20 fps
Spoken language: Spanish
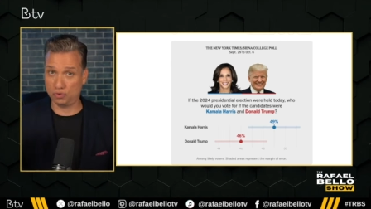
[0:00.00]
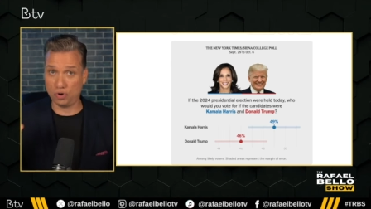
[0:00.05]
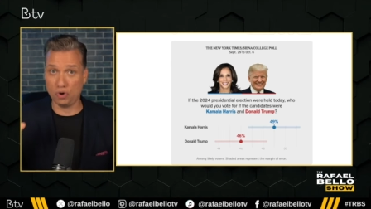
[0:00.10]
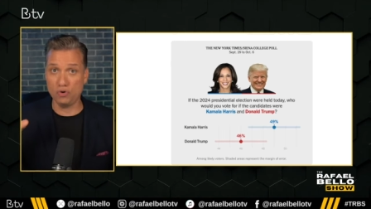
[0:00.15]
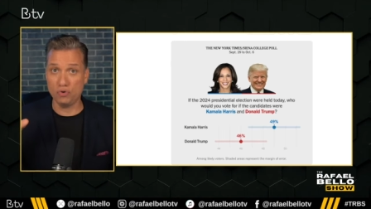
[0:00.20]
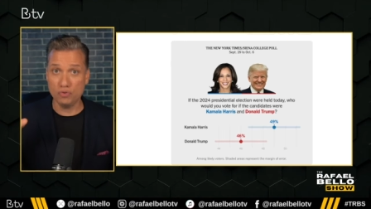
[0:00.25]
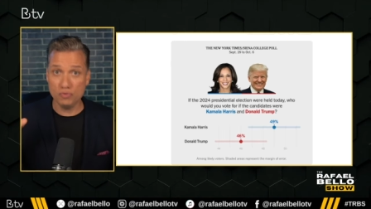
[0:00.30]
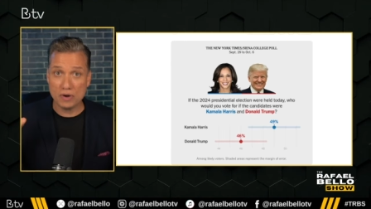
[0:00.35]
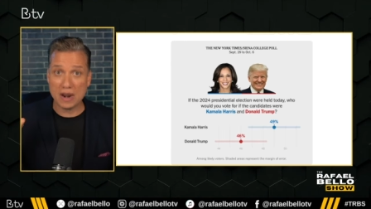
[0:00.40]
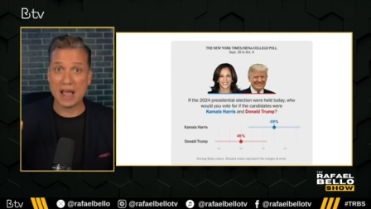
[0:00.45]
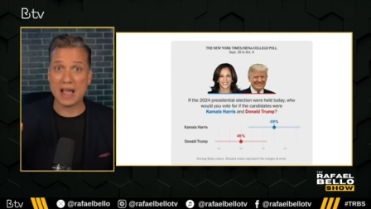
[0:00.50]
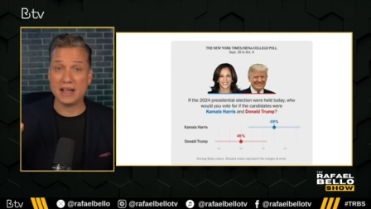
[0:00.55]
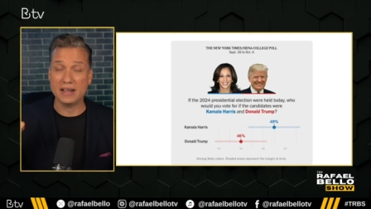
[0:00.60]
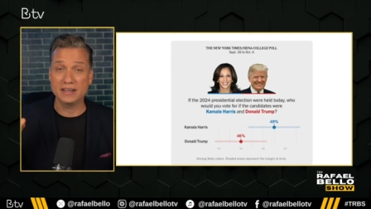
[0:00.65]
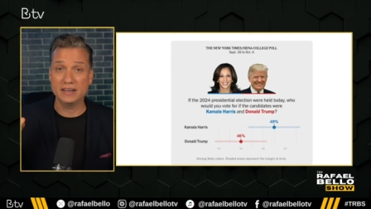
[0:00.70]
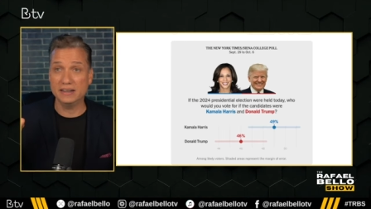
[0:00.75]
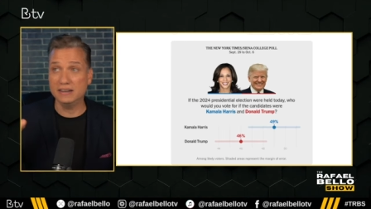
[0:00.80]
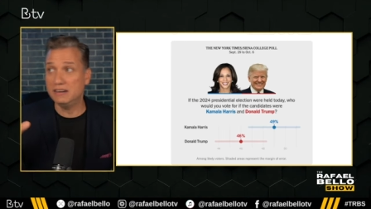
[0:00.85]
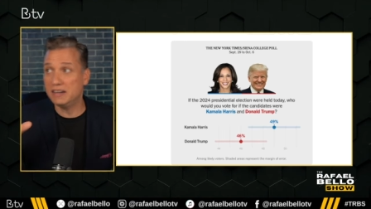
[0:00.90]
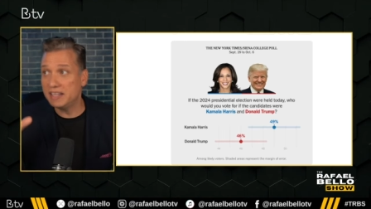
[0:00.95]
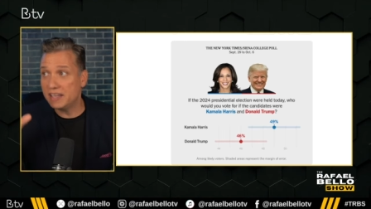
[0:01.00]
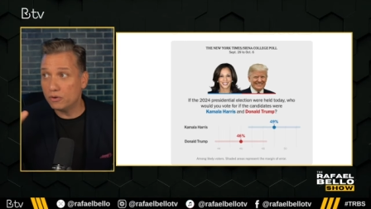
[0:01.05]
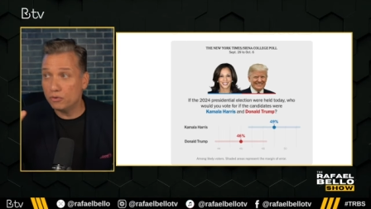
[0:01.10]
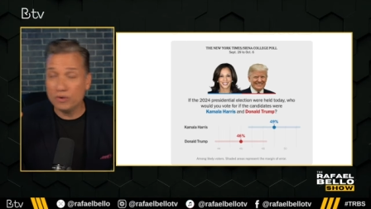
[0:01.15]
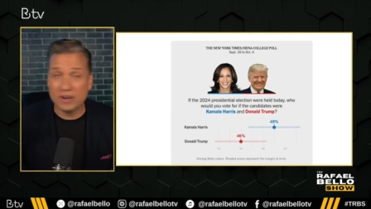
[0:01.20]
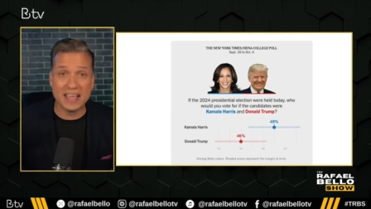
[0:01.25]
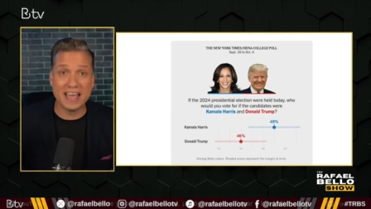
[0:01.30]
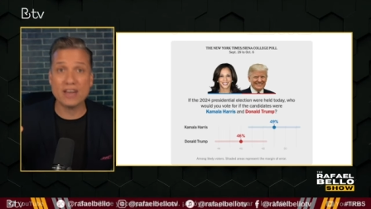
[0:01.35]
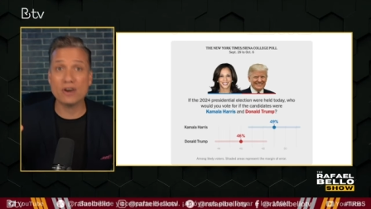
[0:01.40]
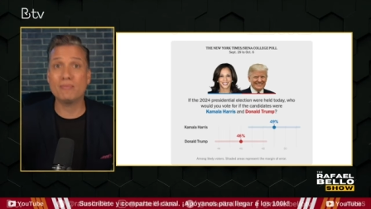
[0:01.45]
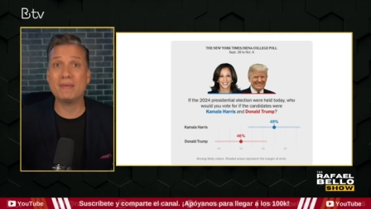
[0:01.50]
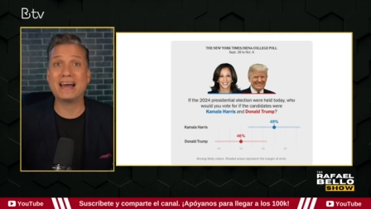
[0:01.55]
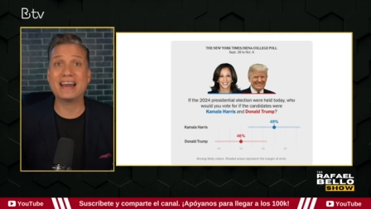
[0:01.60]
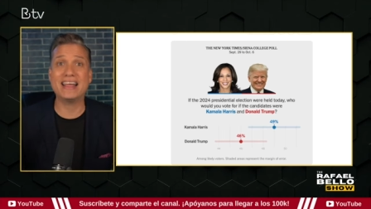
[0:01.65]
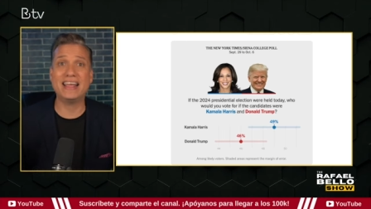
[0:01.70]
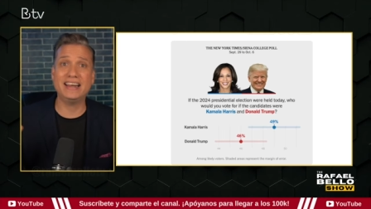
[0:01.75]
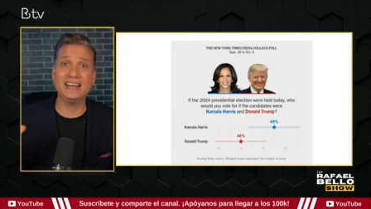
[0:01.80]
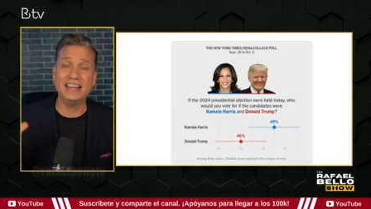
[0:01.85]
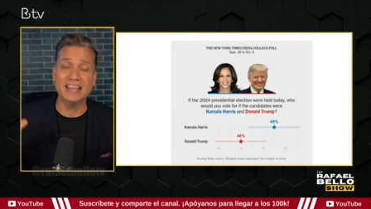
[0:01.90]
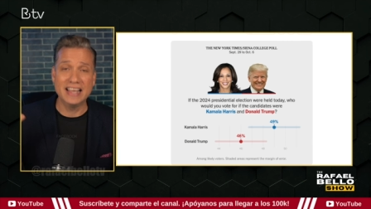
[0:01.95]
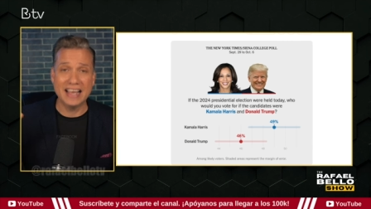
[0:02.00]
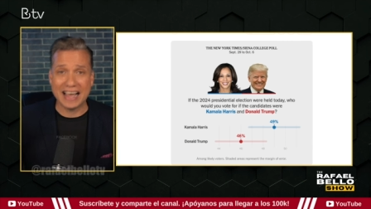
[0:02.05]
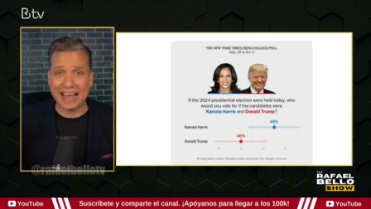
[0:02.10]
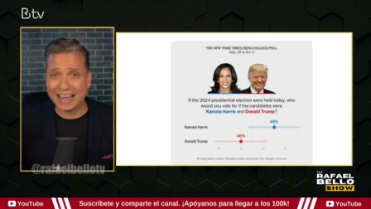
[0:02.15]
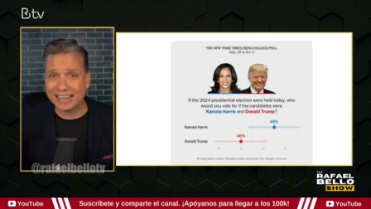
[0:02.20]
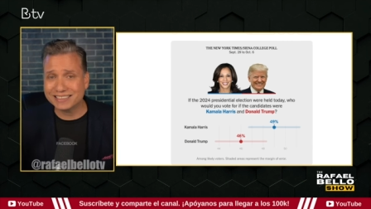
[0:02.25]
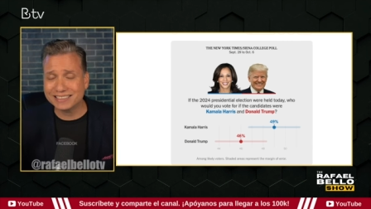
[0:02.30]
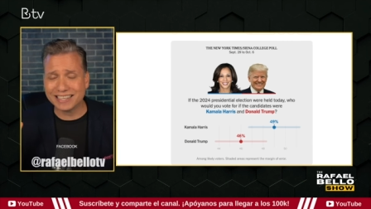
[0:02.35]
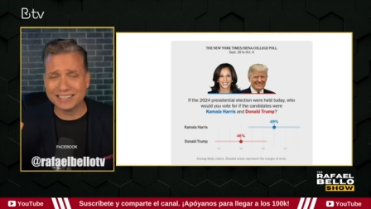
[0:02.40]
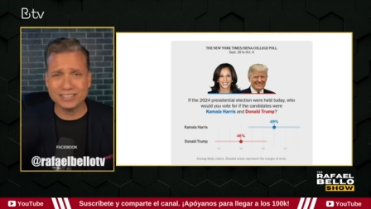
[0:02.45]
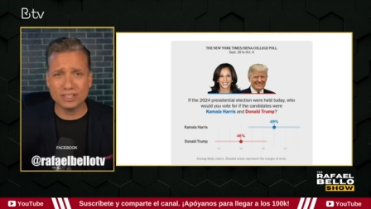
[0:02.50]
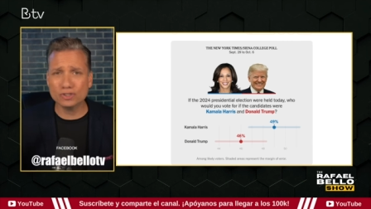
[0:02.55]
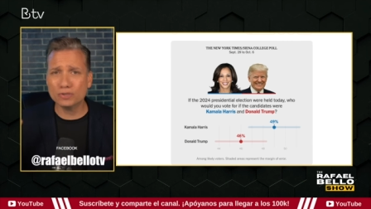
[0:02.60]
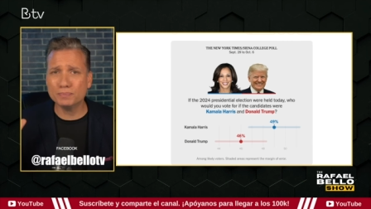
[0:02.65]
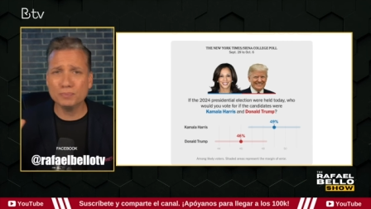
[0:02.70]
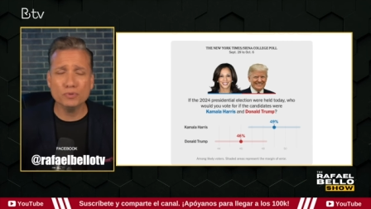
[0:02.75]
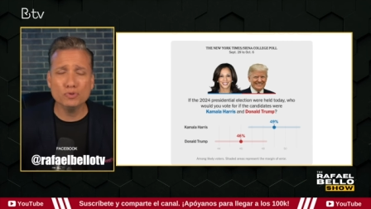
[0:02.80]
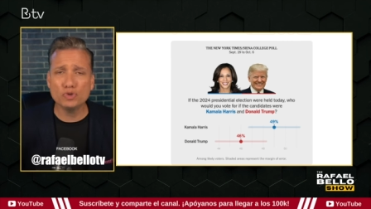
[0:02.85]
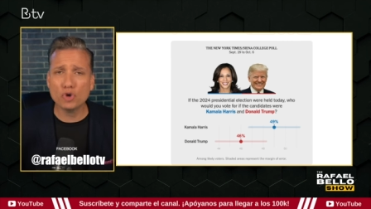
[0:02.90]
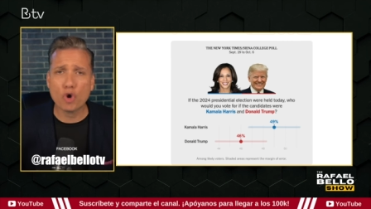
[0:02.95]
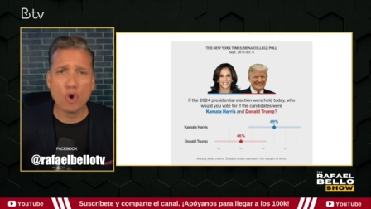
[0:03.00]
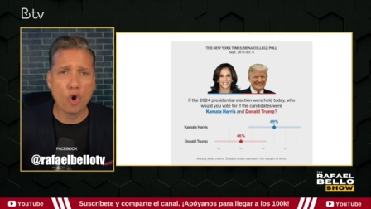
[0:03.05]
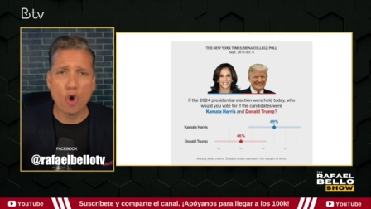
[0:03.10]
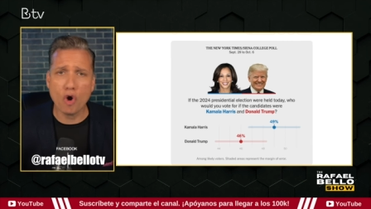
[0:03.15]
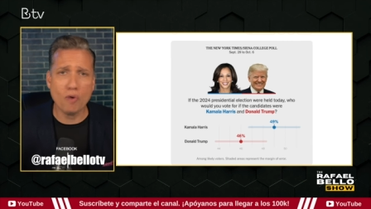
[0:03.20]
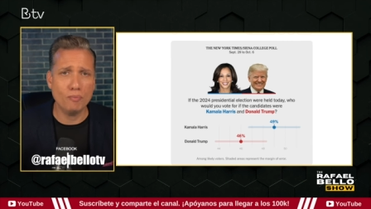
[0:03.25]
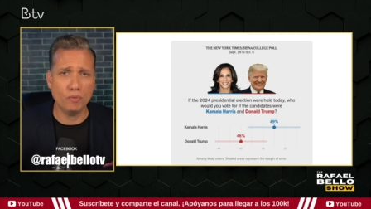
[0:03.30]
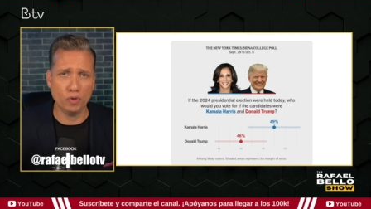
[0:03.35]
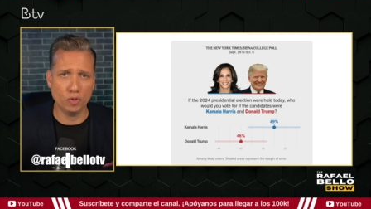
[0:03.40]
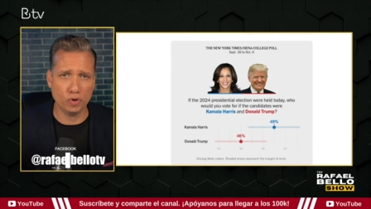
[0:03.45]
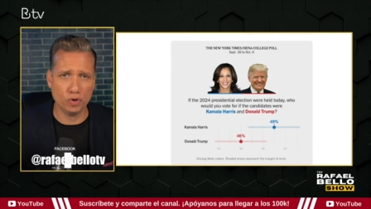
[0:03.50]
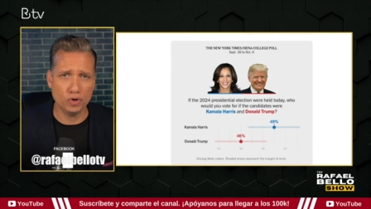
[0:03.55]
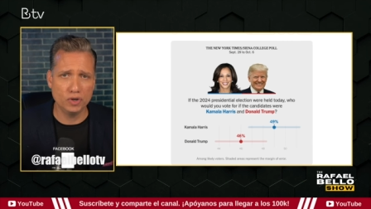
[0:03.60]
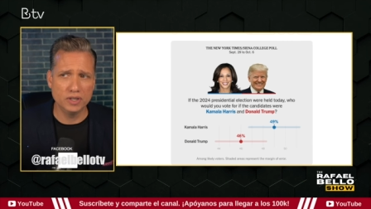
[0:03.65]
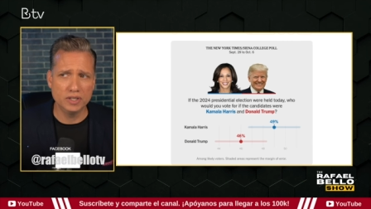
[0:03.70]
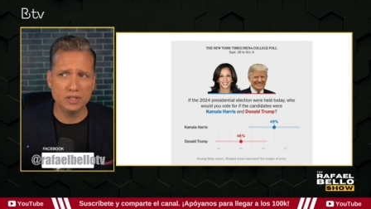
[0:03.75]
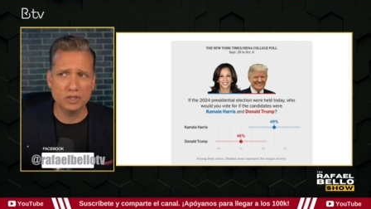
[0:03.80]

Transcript: con una, un ligero margen hasta cierto punto cómodo